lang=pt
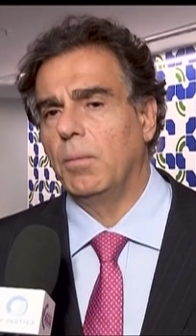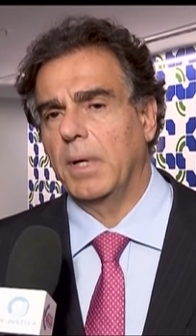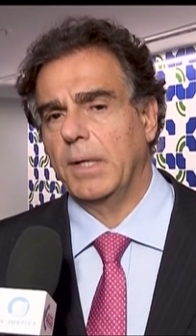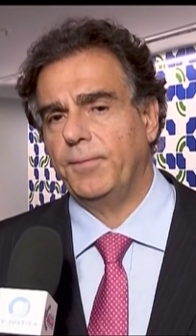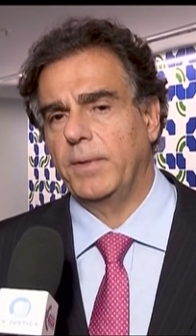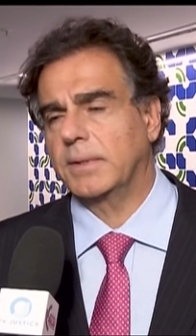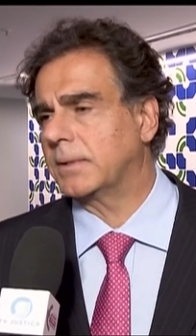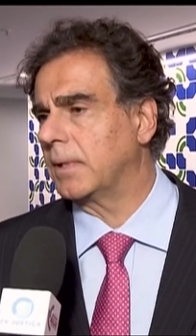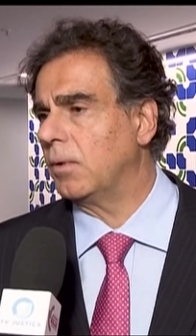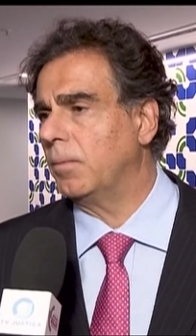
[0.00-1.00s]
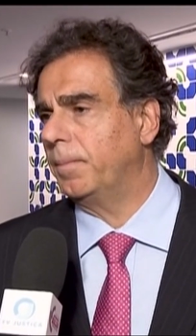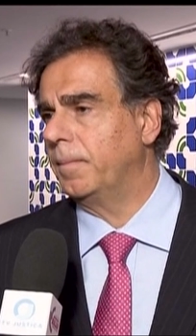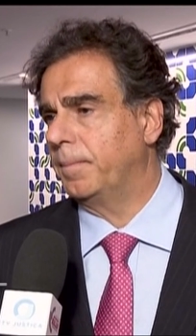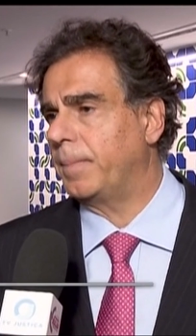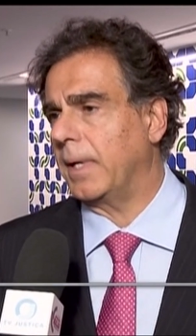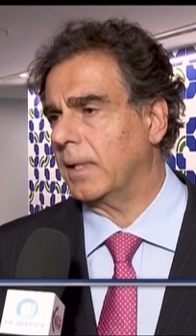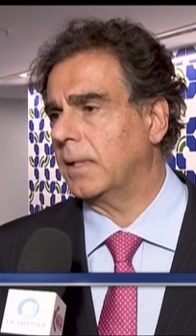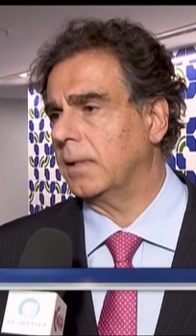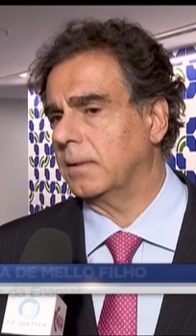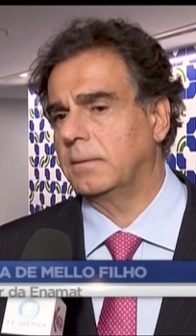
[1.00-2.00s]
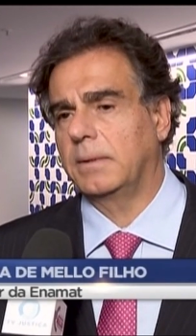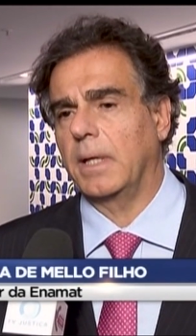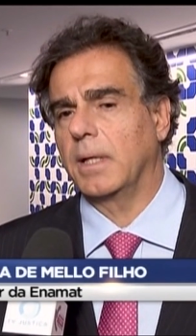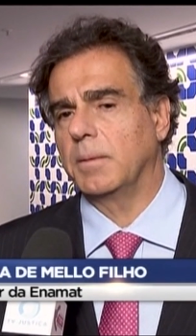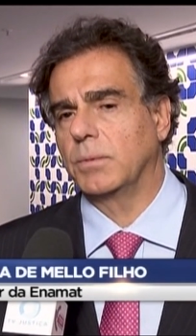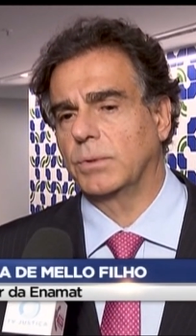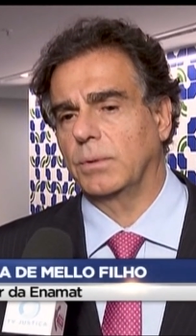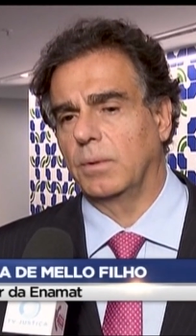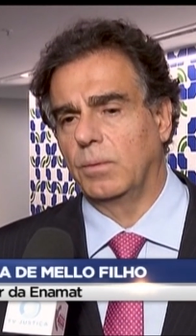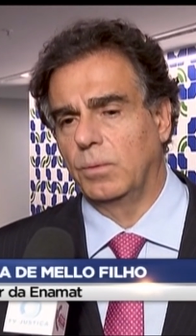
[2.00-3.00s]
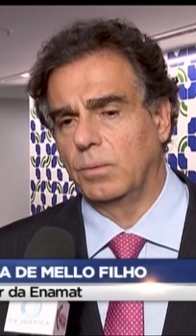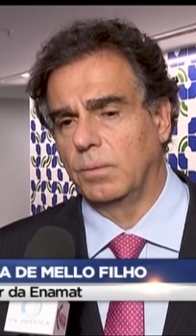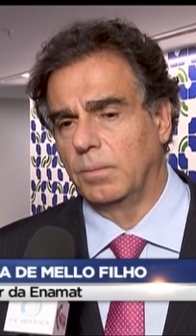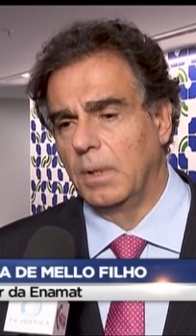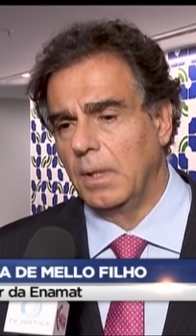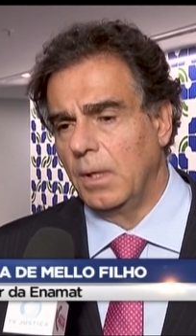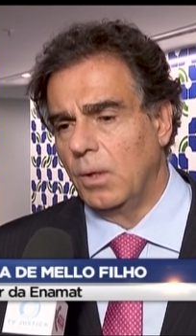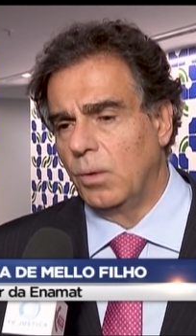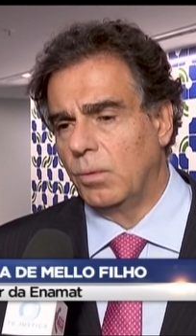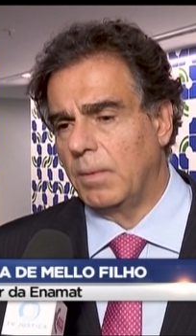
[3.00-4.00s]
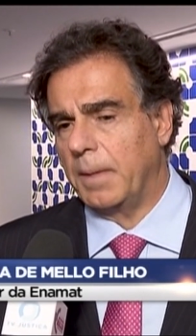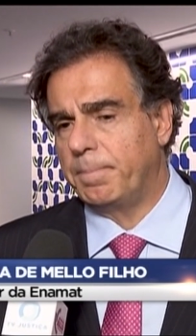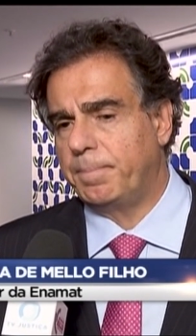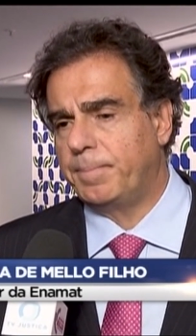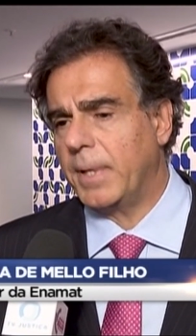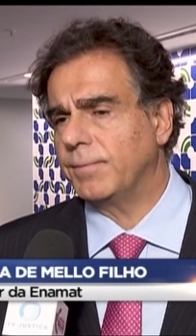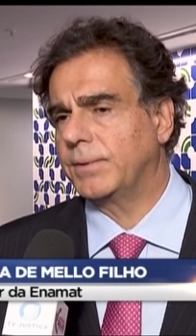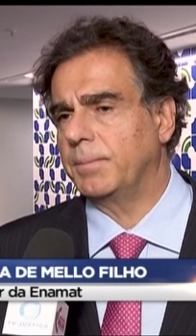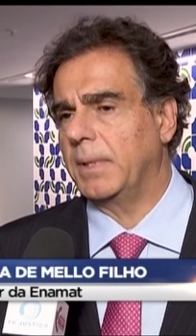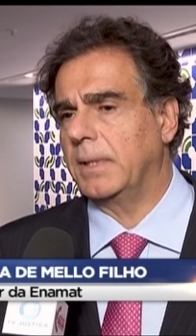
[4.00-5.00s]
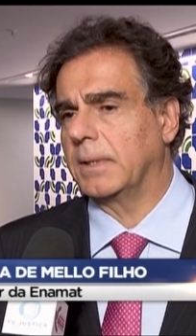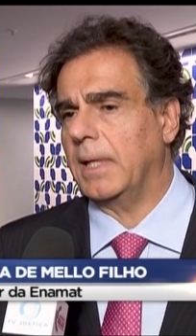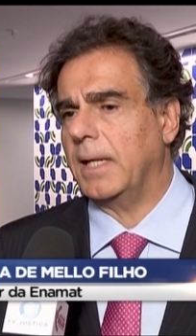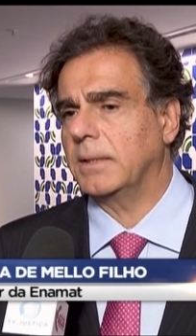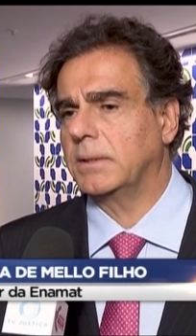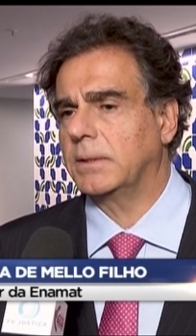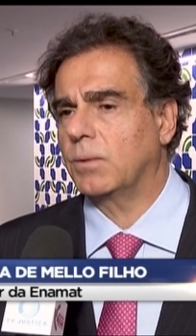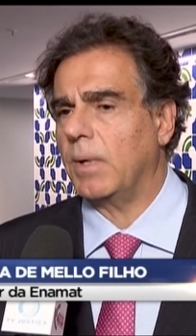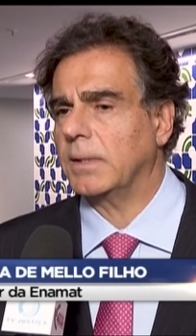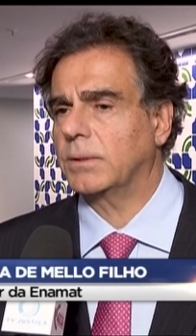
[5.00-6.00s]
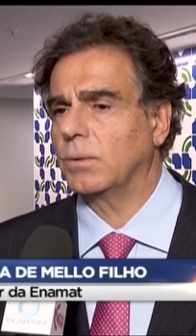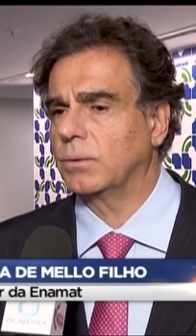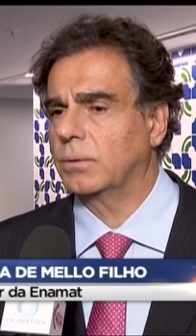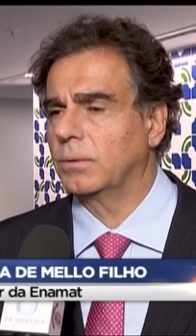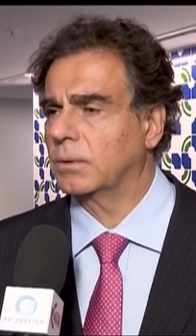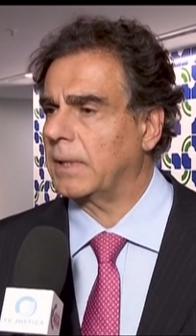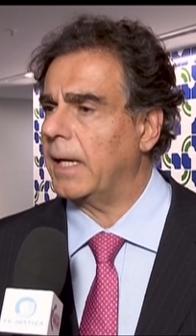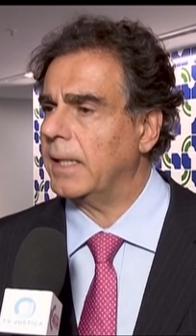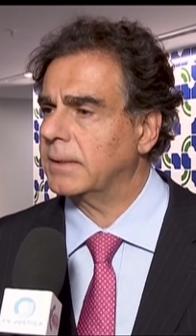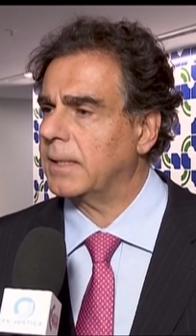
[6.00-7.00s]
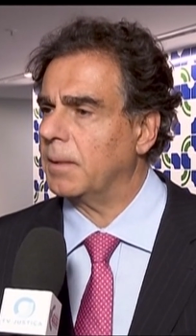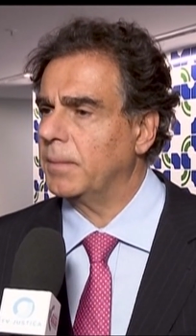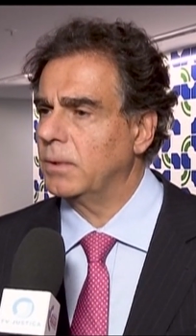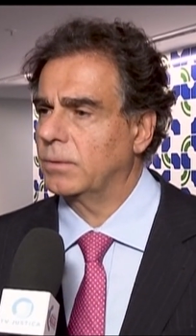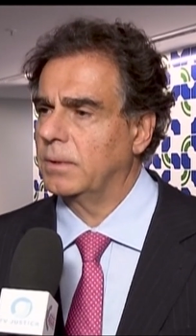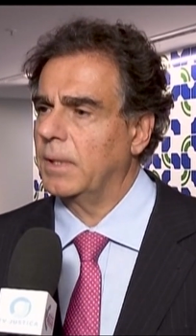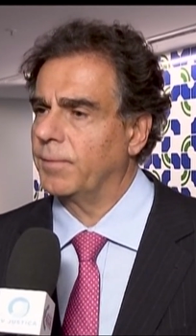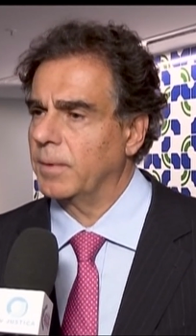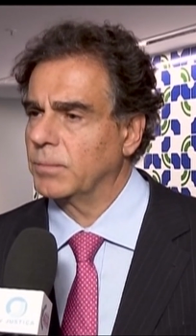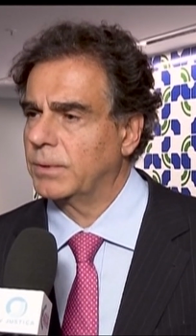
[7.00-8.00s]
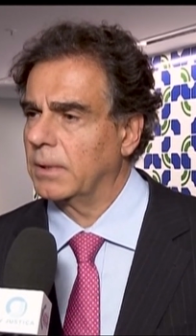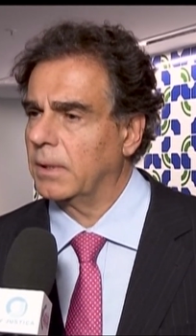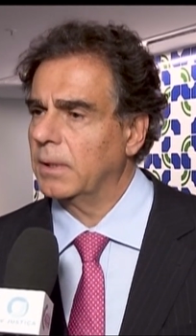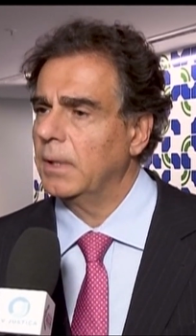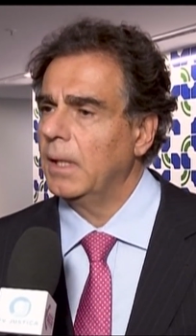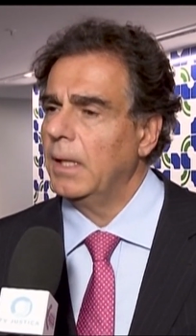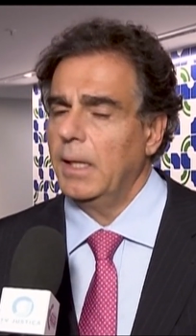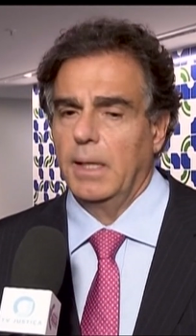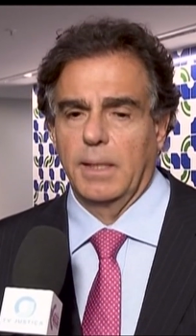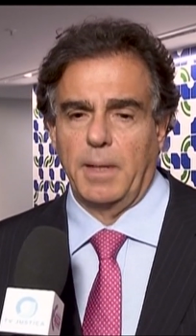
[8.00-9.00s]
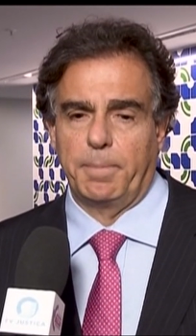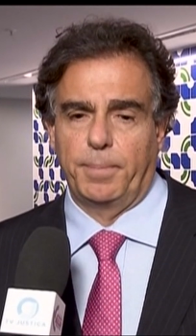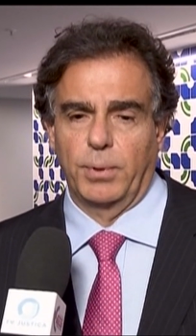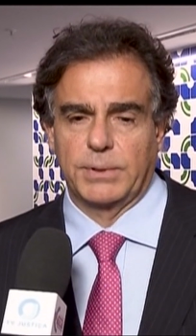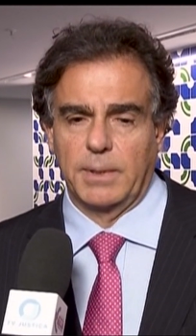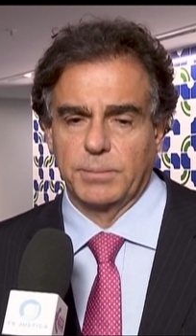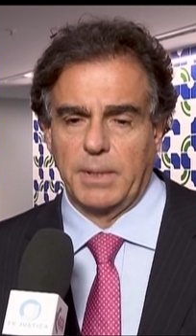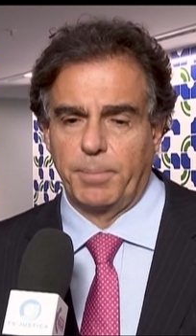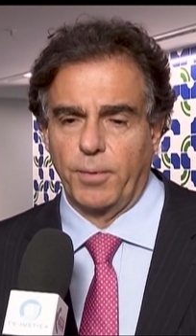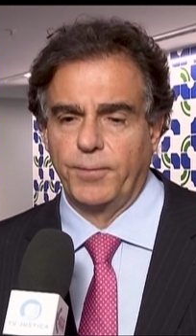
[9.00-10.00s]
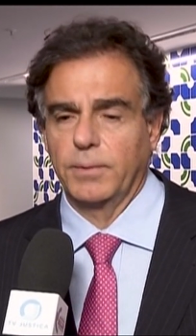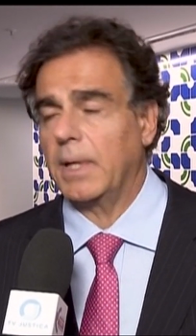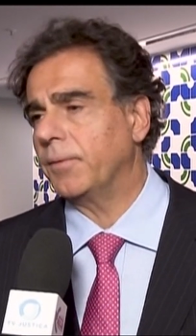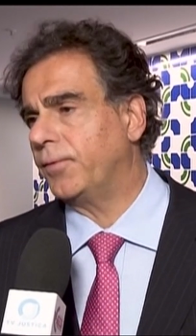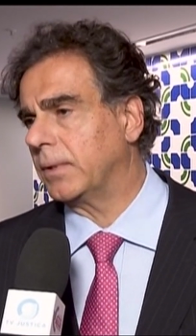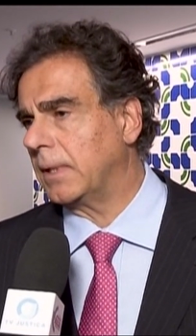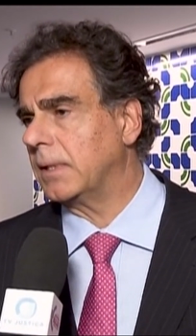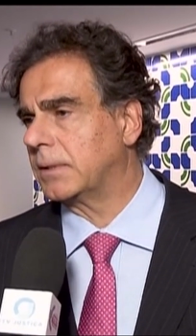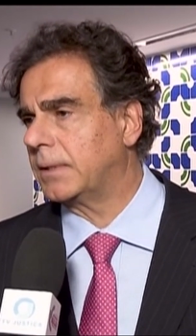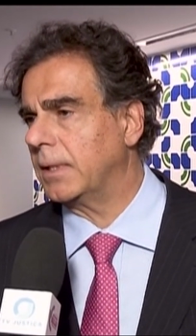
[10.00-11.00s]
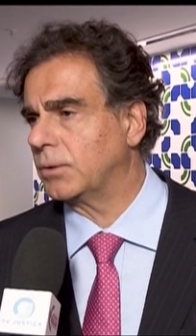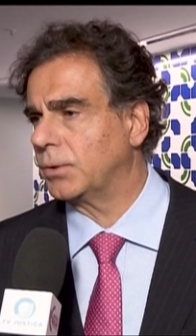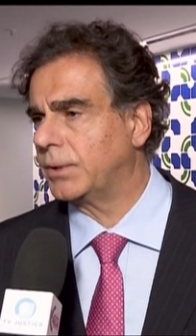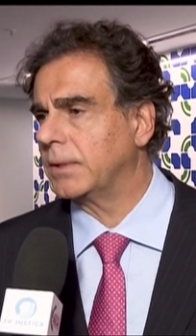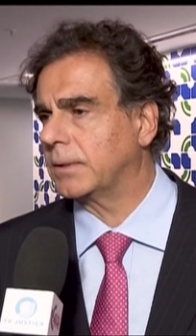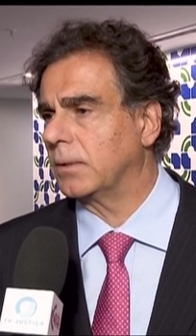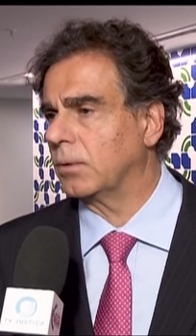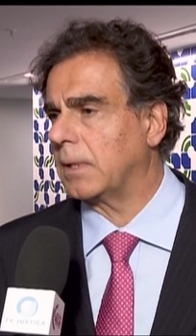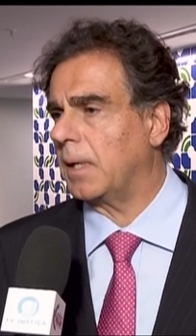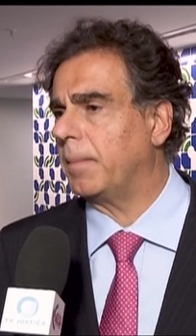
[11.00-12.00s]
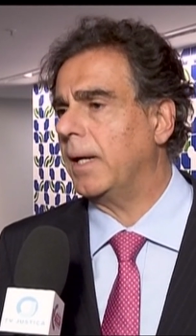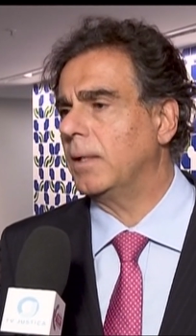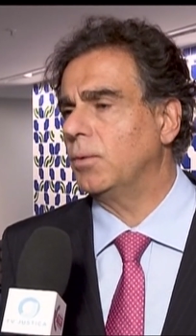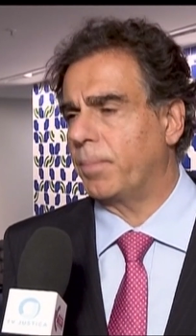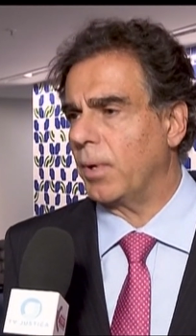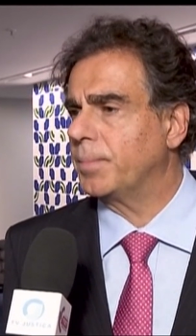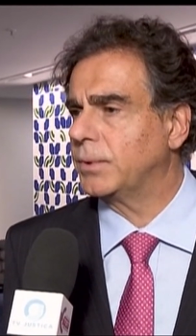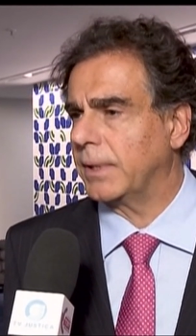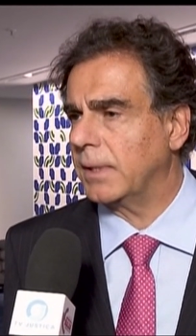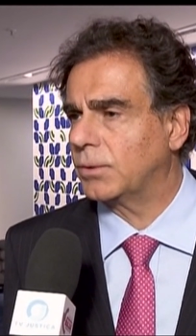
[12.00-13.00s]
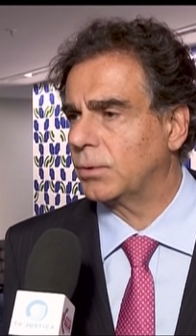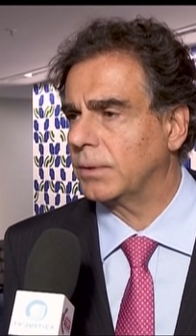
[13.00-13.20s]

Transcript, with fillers: a uma reflexão para que tenhamos um uma previsibilidade de quais são os, os reais caminhos que devemos seguir possamos aprofundar e fortalecer a justiça do trabalho e o próprio direito